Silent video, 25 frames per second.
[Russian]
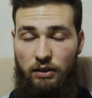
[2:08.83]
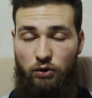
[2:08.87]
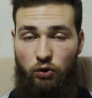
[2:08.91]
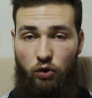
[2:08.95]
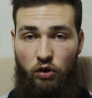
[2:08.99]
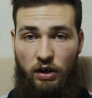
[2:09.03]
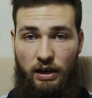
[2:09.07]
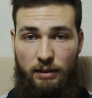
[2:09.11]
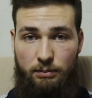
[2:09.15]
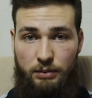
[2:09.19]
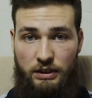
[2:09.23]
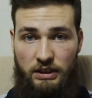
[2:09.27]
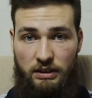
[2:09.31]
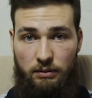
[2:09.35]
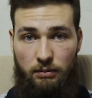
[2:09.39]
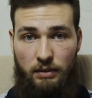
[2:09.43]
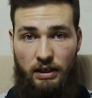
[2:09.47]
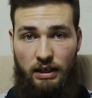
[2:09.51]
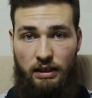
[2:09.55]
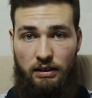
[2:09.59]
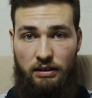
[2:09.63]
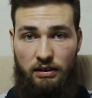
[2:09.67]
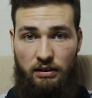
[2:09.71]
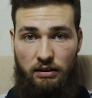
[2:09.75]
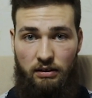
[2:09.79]
оно
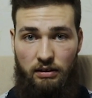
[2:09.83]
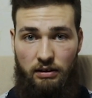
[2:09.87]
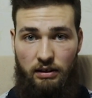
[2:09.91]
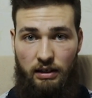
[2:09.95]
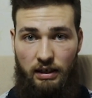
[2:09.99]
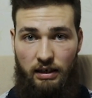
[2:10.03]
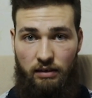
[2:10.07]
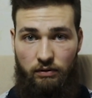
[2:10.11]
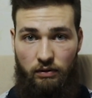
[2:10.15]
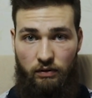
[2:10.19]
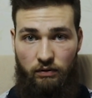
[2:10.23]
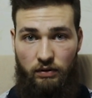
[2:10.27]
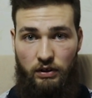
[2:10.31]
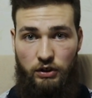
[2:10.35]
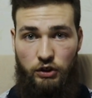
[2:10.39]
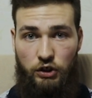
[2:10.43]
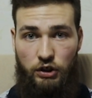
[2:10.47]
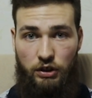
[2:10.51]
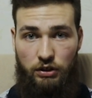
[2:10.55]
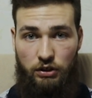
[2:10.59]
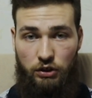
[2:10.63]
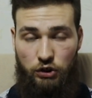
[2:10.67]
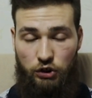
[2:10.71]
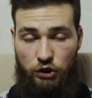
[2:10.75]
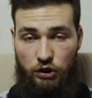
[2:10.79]
оптимально для
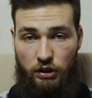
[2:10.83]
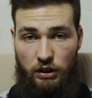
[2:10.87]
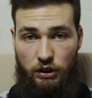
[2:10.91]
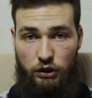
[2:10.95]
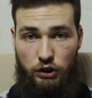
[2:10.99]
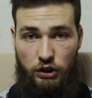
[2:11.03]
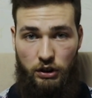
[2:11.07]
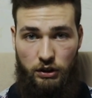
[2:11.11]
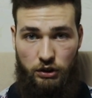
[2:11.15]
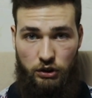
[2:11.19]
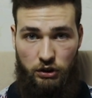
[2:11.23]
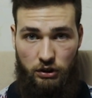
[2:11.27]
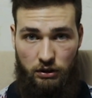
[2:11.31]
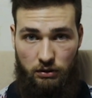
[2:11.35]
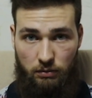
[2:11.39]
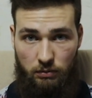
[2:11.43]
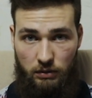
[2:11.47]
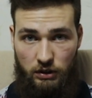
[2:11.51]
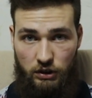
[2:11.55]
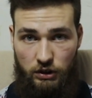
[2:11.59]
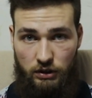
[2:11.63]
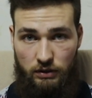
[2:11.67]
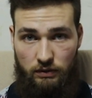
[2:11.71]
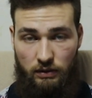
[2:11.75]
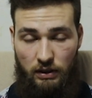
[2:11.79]
вовлечения широчайших
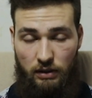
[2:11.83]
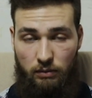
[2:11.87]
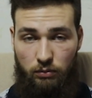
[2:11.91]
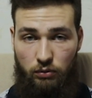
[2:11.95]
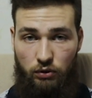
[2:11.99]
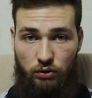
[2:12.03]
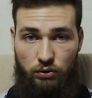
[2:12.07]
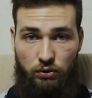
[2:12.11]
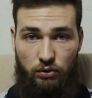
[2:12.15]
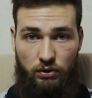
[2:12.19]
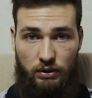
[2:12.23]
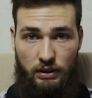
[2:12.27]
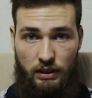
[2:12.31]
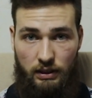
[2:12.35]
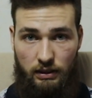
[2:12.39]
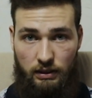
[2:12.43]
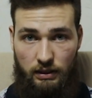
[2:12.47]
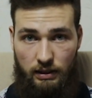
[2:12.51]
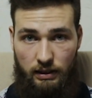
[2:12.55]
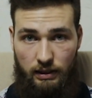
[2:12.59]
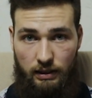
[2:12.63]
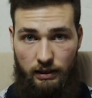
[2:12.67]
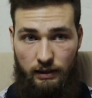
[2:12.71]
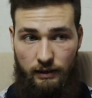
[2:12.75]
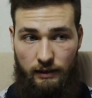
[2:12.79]
мышц в работу и так
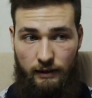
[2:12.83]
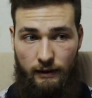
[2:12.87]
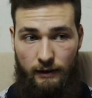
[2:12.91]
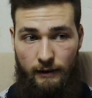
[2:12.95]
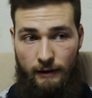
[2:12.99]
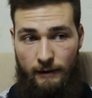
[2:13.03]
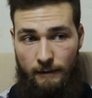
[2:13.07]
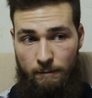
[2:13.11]
далее.